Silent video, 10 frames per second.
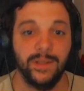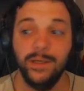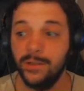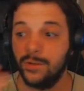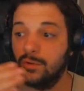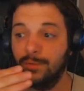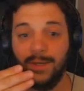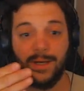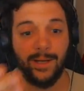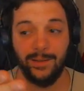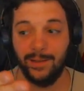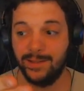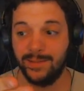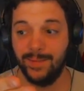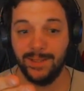Ich gucke mir keine
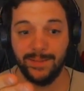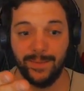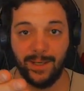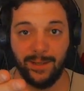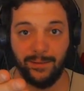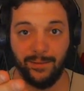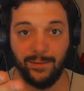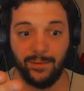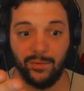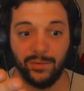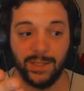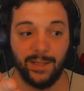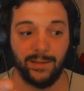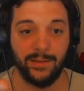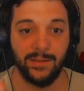Let's Plays mehr an.
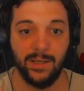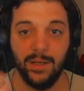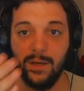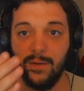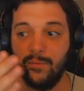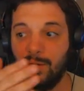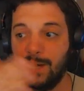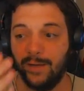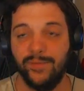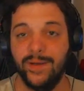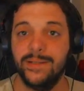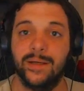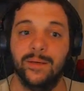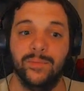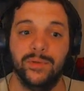Großartig. Wo keine
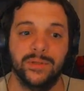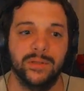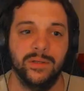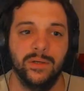Facecam ist.